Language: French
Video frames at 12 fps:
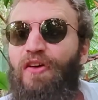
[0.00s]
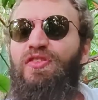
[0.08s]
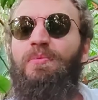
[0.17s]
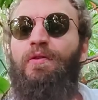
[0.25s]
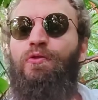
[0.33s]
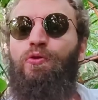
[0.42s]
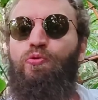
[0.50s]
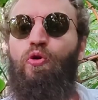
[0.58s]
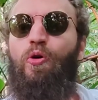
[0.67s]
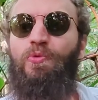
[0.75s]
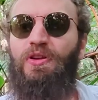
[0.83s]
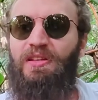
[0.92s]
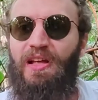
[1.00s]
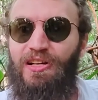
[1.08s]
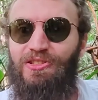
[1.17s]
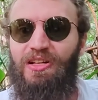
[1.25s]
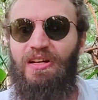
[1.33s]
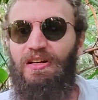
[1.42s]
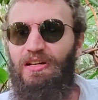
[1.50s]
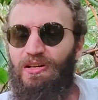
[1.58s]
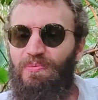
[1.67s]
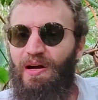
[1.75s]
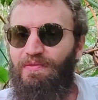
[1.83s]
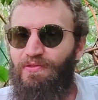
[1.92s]
un film avec le lourd Moyen-Âge,
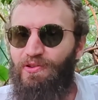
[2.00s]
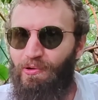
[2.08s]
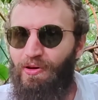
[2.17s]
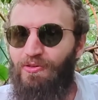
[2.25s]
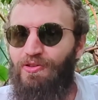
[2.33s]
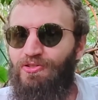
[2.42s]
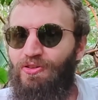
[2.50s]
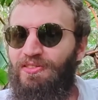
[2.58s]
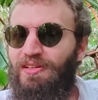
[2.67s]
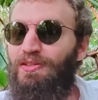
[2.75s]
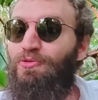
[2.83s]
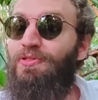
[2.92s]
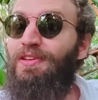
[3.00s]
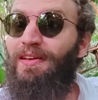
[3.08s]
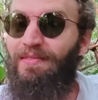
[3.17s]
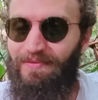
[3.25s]
eh ben, il va falloir sortir les deniers.